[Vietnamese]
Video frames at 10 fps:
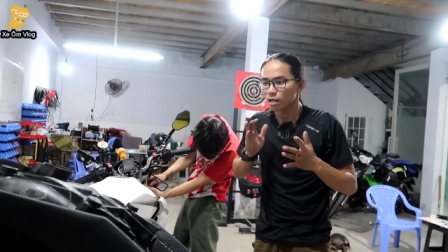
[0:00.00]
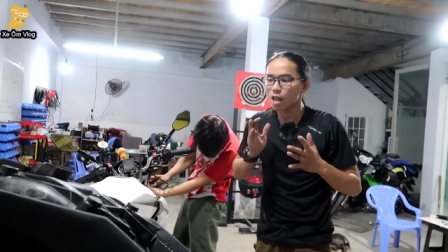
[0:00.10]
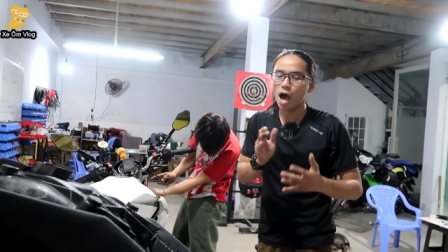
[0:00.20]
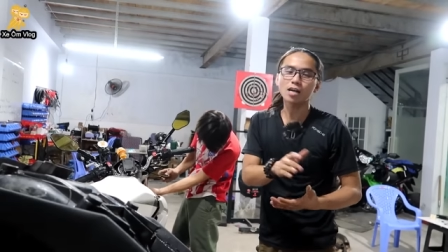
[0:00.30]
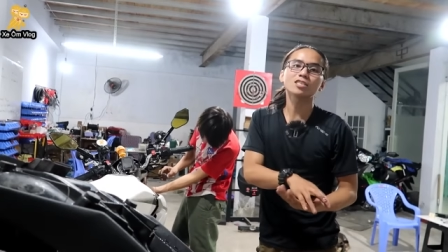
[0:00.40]

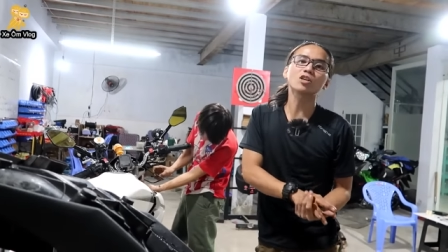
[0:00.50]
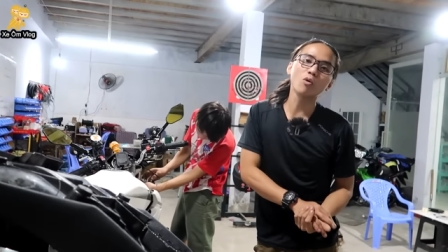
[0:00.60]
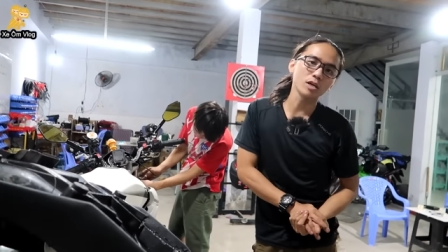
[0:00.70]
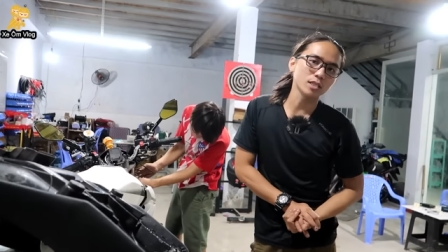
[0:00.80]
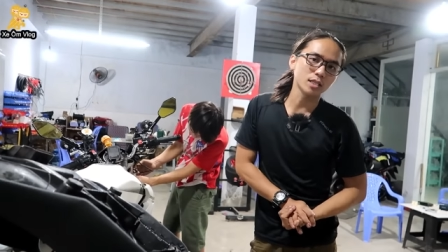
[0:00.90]
lỡ
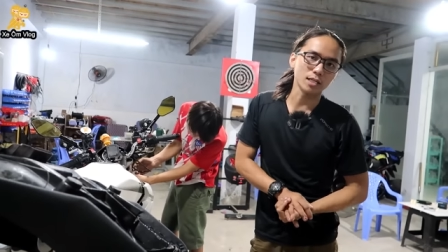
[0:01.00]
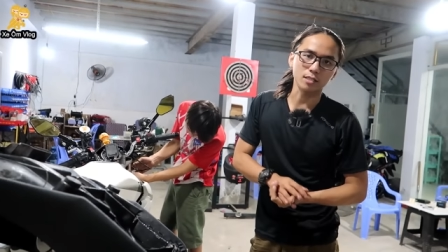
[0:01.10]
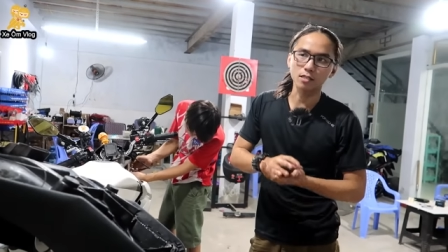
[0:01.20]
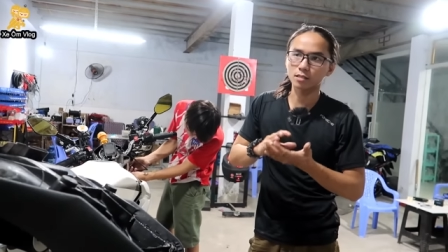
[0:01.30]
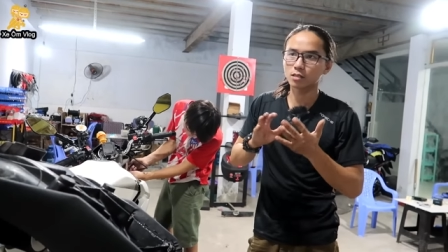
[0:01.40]
xui
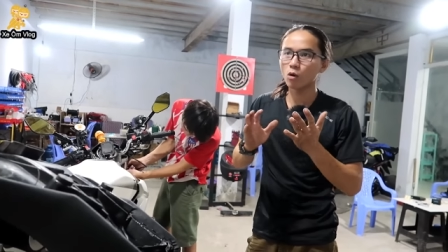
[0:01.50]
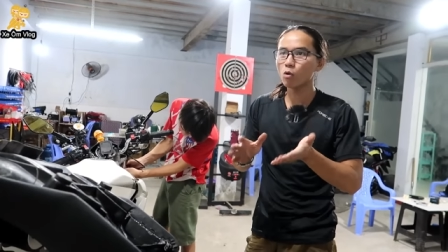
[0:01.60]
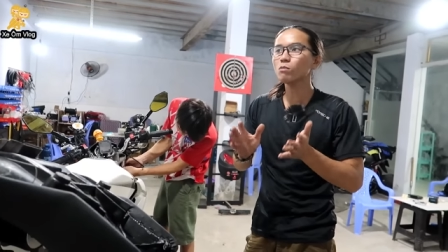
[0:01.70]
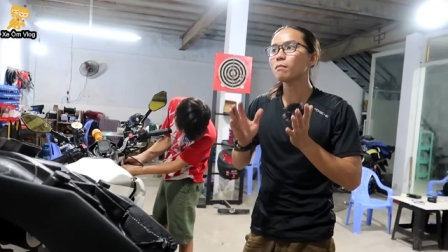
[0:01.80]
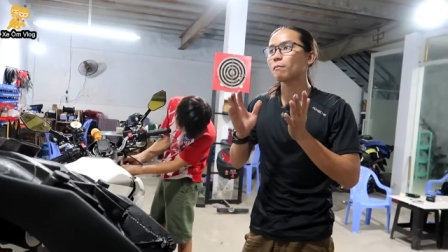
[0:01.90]
tình
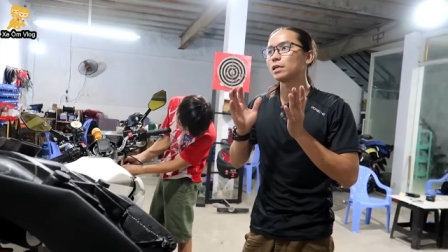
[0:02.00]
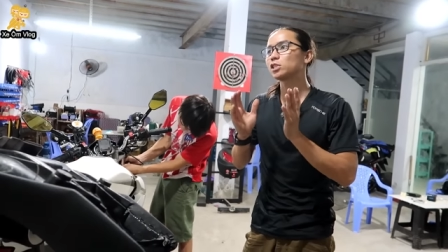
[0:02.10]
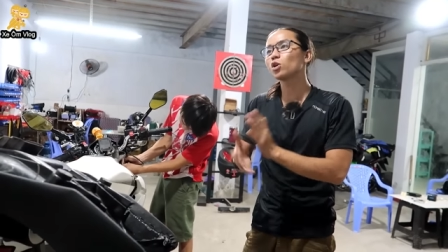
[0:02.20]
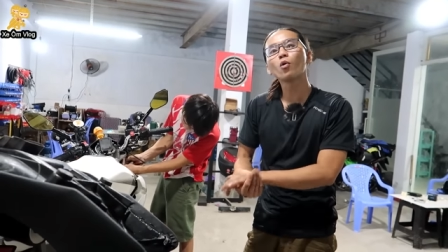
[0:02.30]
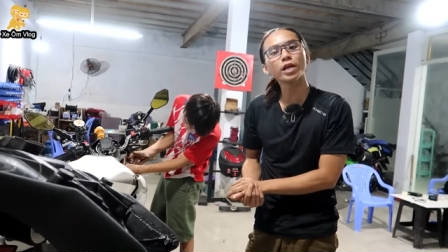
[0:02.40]
huống mà bị
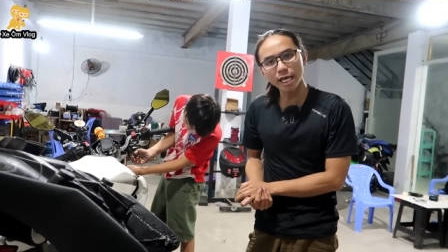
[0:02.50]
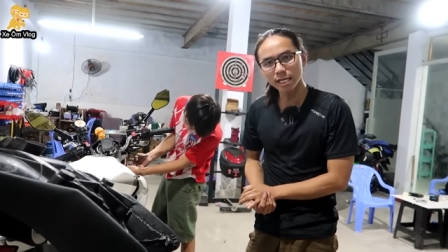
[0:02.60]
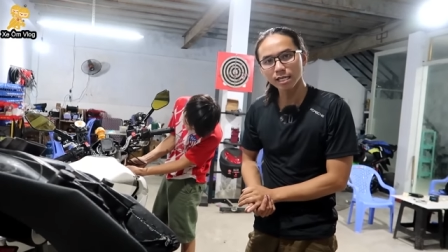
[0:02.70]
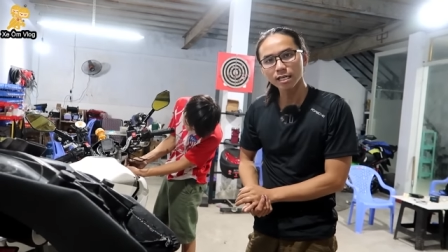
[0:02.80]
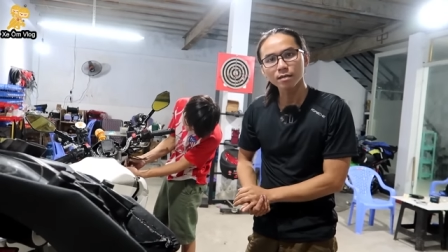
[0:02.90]
xui đi
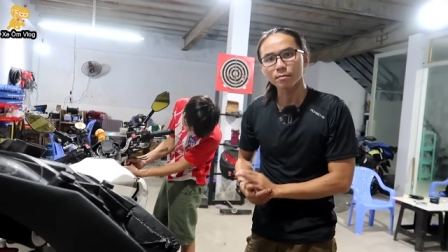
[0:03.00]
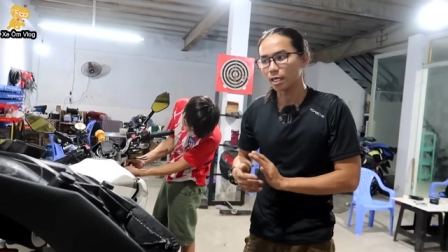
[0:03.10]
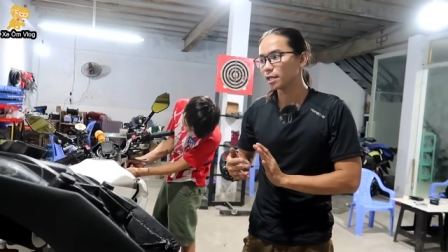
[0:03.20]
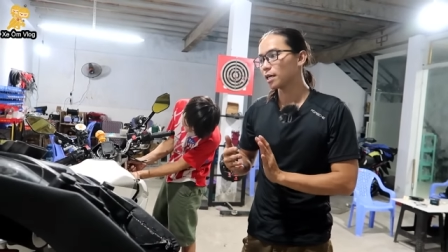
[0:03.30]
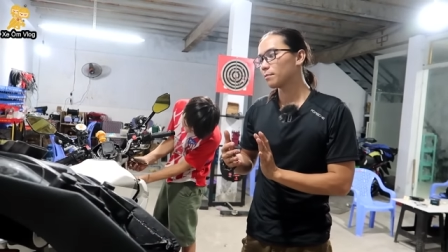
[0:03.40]

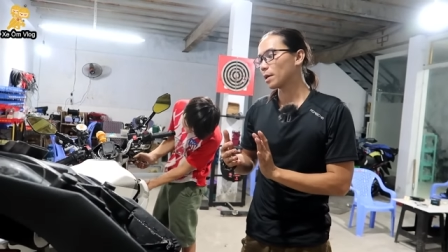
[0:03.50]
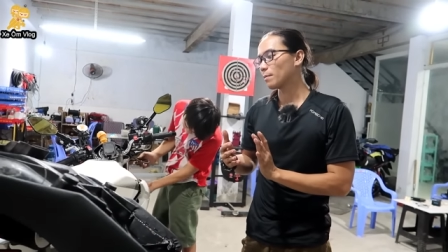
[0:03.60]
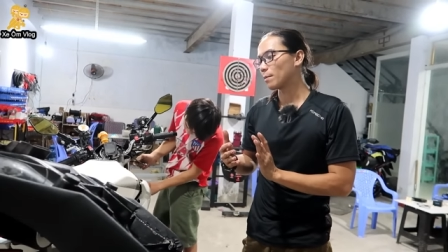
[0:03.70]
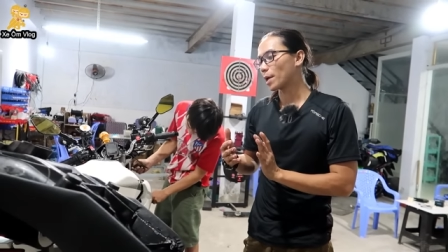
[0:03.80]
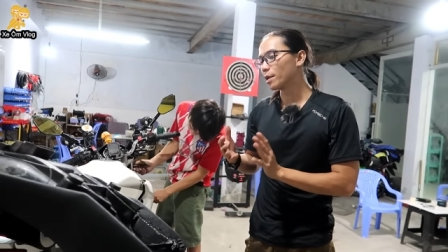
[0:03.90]
bị ờ, bị
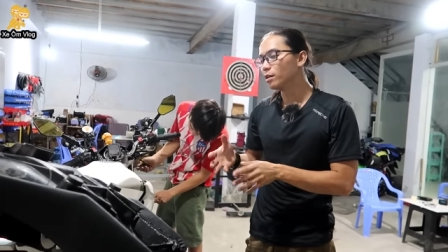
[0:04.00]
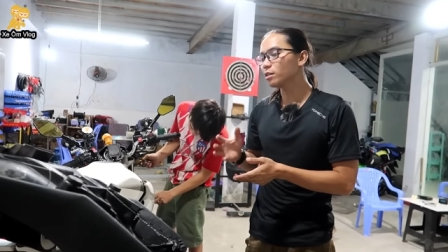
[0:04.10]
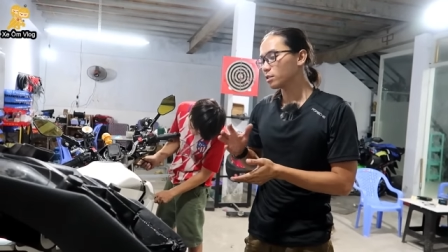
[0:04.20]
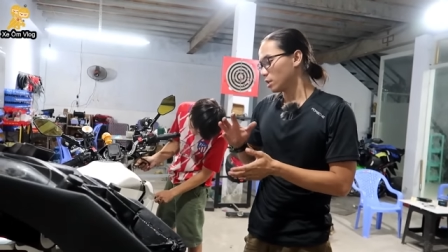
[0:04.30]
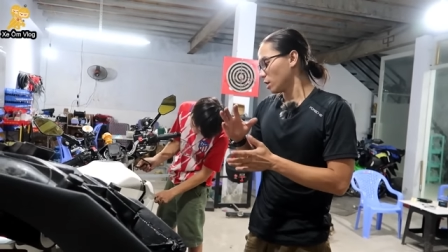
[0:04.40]
bị bị
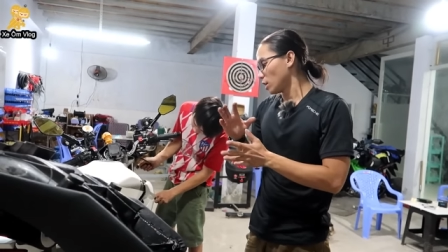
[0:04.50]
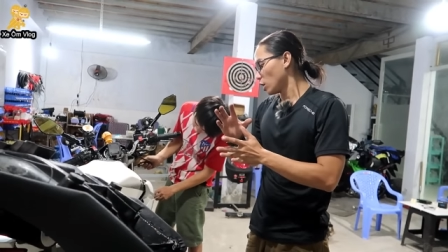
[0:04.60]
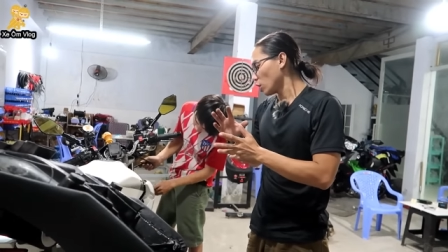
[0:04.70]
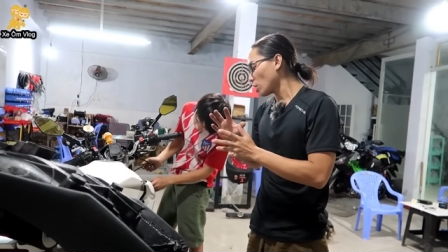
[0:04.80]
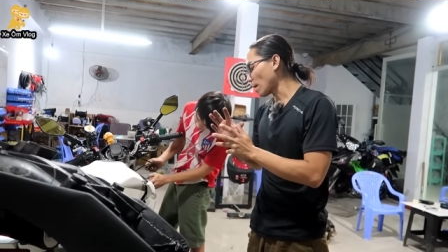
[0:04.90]
nước
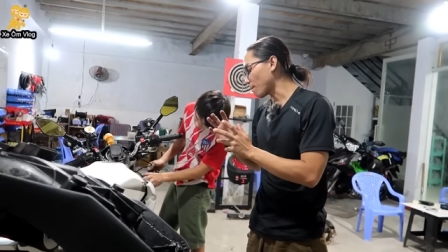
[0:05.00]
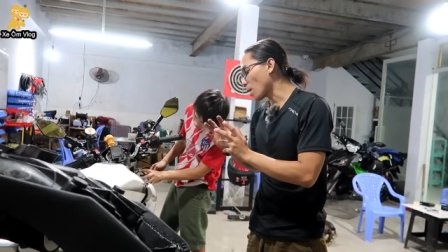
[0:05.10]
nó ngập